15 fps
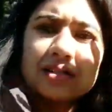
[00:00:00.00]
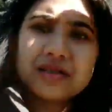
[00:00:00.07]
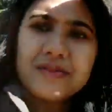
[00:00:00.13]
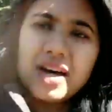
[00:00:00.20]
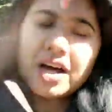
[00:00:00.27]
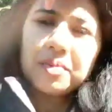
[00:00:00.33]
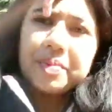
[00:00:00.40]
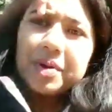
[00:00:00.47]
तो
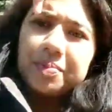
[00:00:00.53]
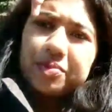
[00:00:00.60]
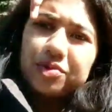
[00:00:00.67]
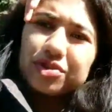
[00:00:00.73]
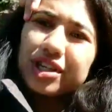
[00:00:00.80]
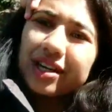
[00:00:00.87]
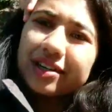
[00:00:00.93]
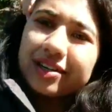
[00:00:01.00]
वहाँ पे
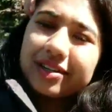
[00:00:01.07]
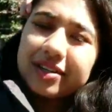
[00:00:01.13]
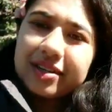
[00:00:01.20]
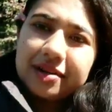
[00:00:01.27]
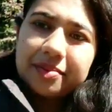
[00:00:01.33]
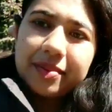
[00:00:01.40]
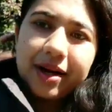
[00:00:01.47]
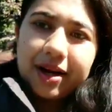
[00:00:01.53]
पूजा
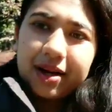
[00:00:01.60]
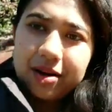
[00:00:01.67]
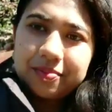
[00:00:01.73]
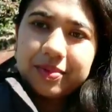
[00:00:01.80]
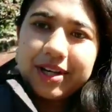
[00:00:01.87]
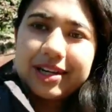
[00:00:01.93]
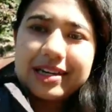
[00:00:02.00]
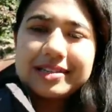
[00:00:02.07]
करके मैं
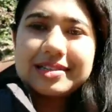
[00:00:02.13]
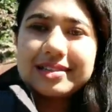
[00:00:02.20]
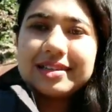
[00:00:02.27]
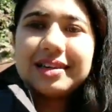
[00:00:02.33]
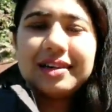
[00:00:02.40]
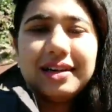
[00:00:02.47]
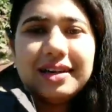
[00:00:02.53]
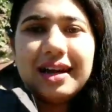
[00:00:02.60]
अपने कज़न
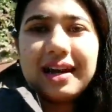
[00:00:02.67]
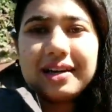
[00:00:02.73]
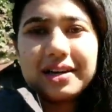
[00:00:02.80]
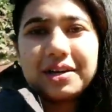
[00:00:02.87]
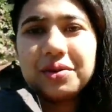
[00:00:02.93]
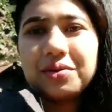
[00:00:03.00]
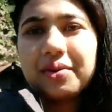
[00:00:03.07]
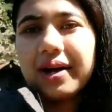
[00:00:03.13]
के घर आ
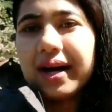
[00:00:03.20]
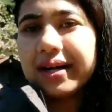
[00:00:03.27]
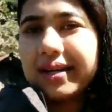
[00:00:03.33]
गई हूँ